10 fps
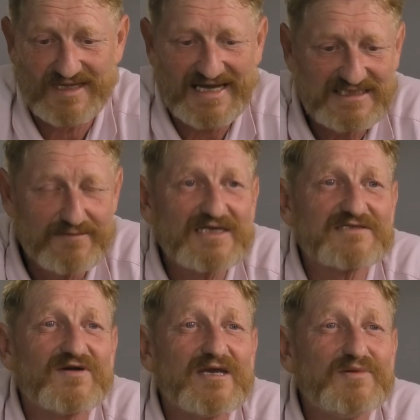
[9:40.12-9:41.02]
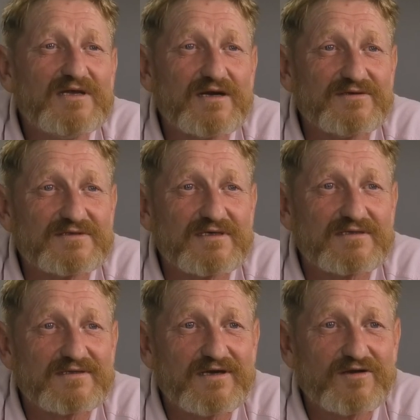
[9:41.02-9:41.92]
Ja chciałem mieć swoje pieniądze.
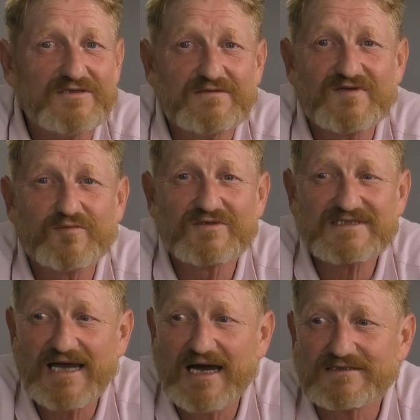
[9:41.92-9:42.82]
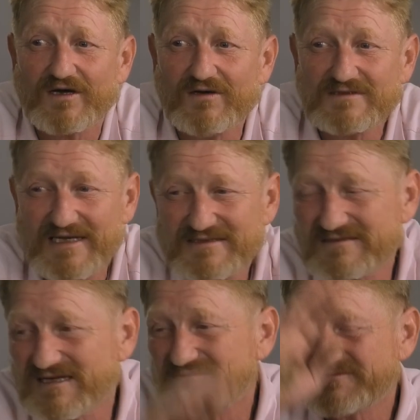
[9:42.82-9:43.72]
Rodziców nie było stać. Ojciec
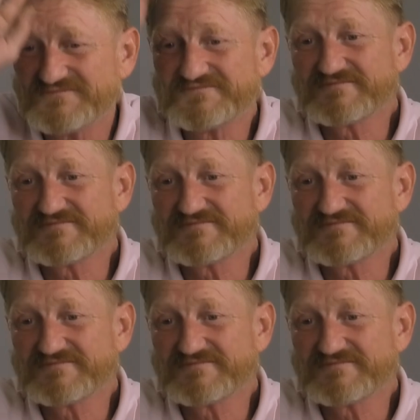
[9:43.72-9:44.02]
to tam...